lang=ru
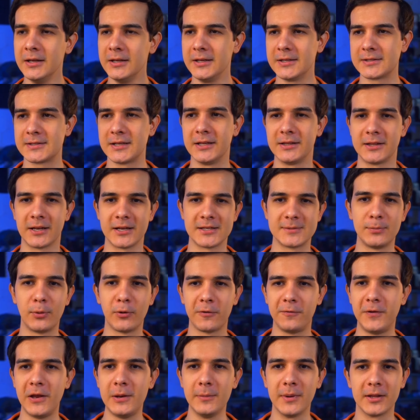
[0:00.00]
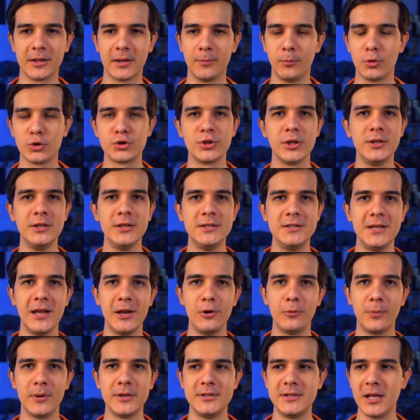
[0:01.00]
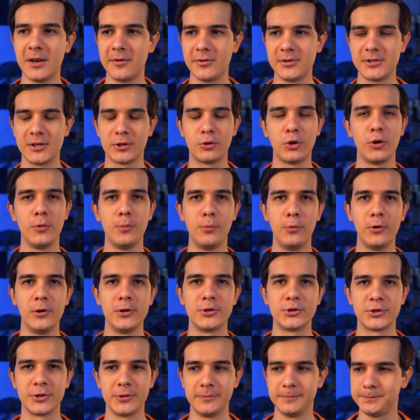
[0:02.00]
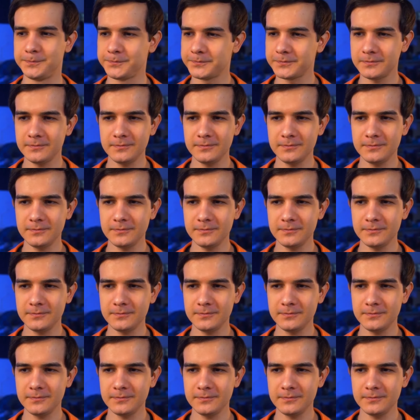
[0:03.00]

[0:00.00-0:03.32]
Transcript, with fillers: Если это разбор фильма, там можно неделю монтировать, а то и больше.